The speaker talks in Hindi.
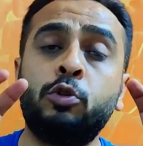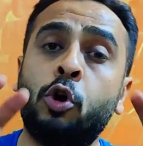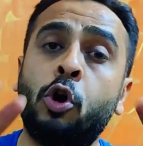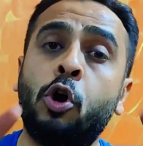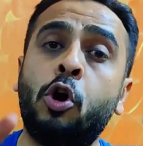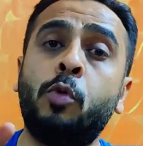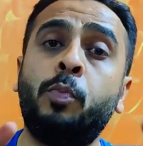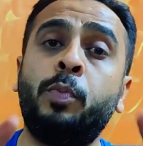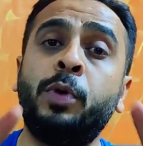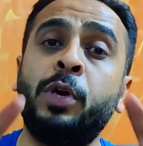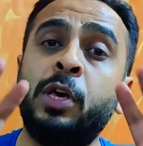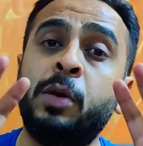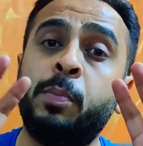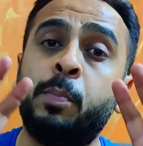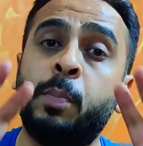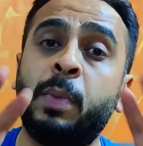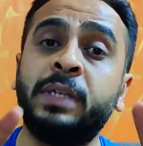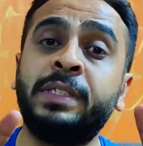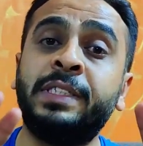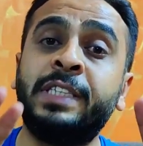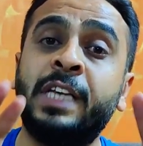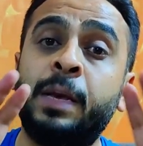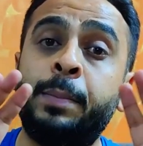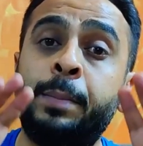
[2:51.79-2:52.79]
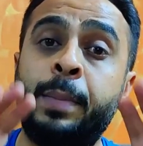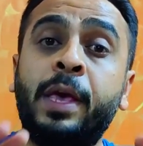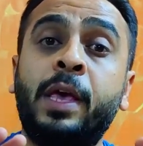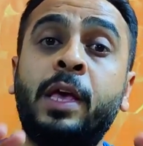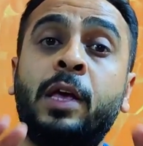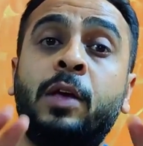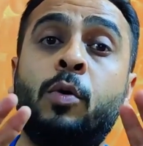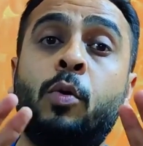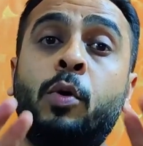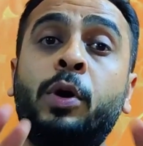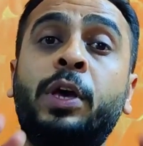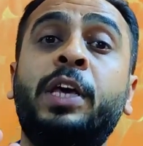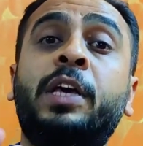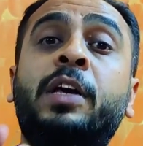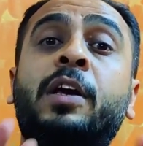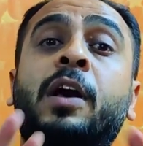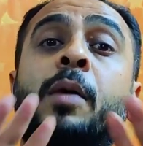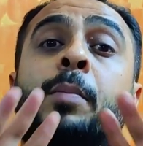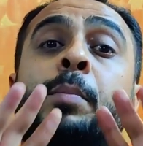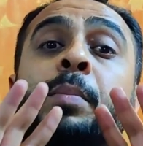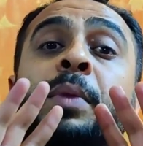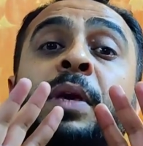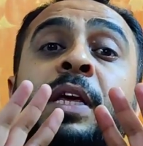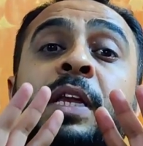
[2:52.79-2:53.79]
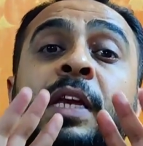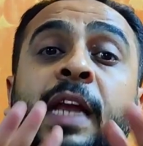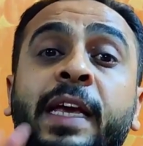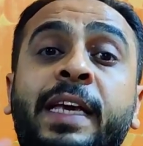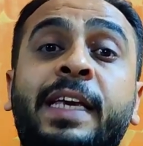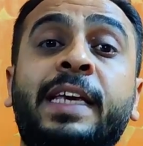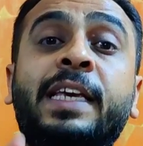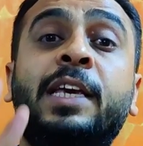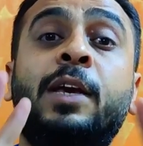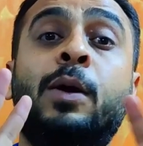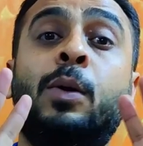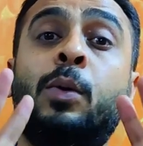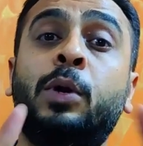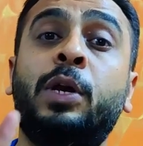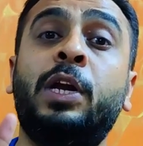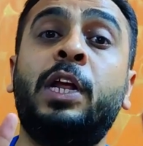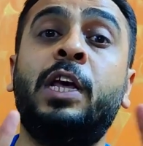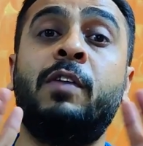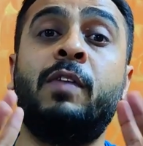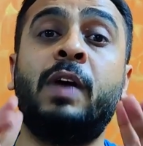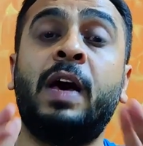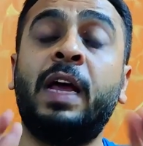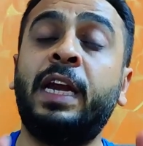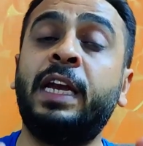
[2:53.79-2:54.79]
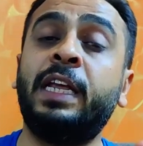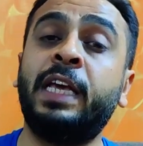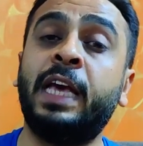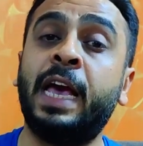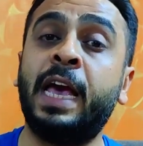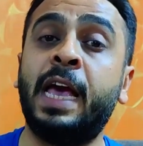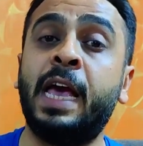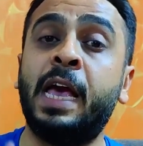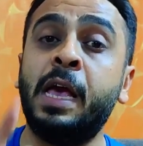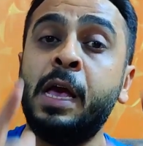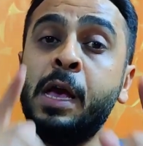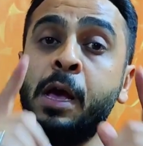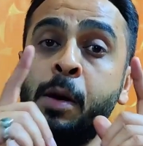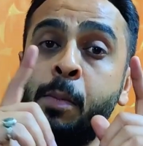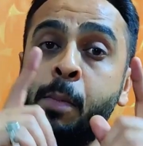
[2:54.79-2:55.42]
तो भी मजे में कोई कमी नहीं होने वाली है